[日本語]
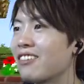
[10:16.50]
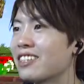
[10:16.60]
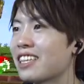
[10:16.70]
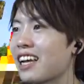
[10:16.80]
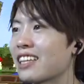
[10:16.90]

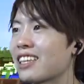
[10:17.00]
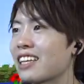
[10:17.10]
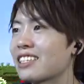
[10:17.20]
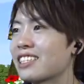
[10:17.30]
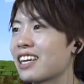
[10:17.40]
ミさん
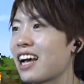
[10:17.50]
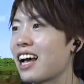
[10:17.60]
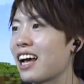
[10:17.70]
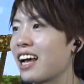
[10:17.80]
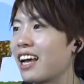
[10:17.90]
たち
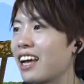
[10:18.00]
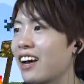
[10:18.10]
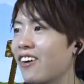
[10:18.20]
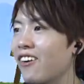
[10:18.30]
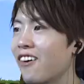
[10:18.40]
が
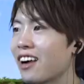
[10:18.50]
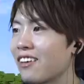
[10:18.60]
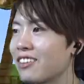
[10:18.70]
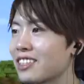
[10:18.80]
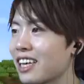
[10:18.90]

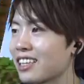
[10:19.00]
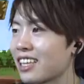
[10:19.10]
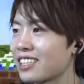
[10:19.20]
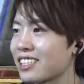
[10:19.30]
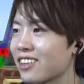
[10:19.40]
オオカミさん
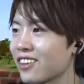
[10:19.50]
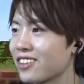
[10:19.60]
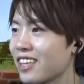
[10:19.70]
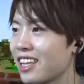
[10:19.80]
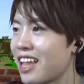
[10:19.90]
たちというね